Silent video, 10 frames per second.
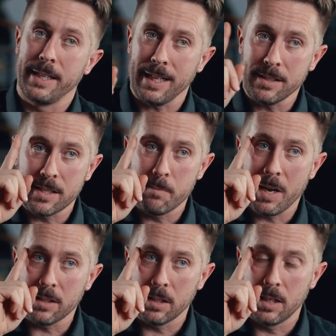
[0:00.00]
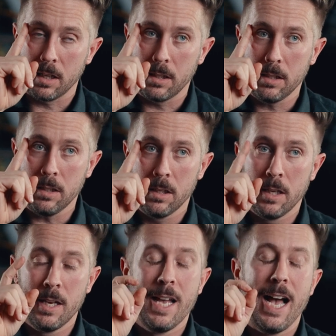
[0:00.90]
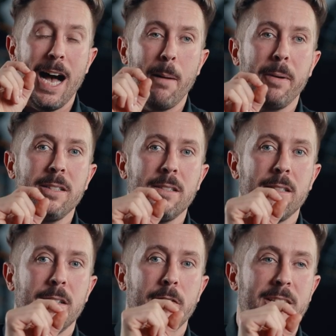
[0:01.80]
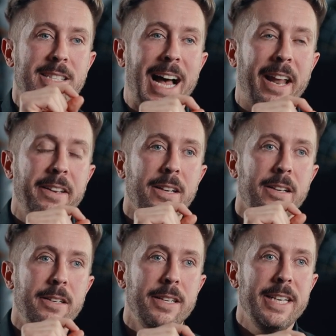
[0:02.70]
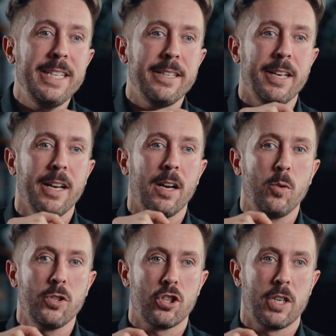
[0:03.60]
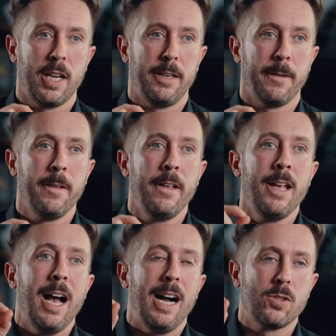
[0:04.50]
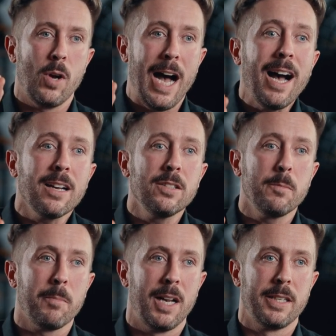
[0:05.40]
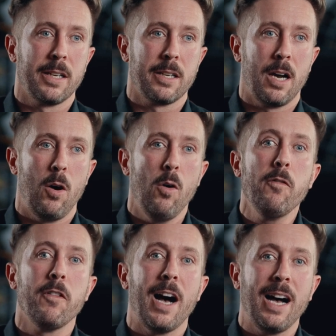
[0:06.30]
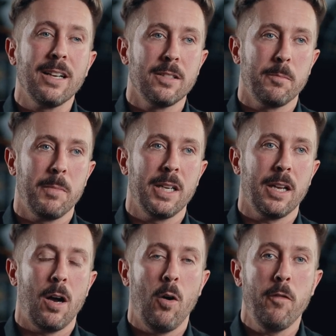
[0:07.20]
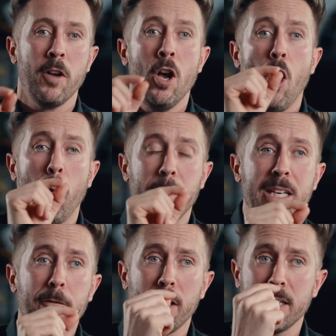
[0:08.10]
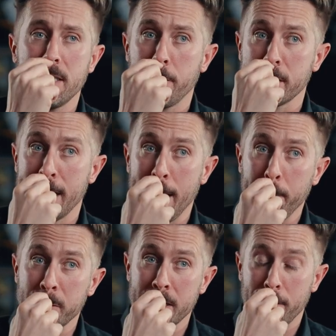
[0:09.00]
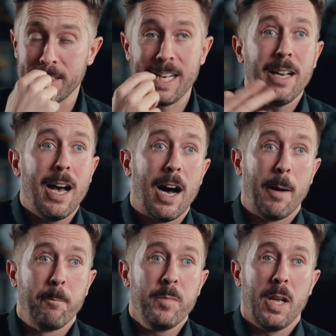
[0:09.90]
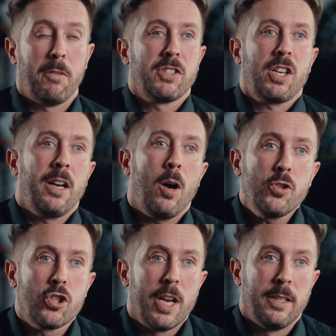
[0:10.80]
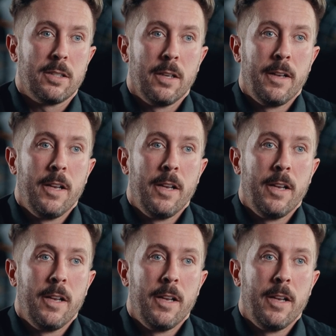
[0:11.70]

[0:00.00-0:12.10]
ganz smarter Gedanke, aber was andere nicht herausstellen. Also achtet mal darauf, achtet mal darauf, ob ihr vielleicht etwas habt, was alle haben, aber was keiner herausstellt,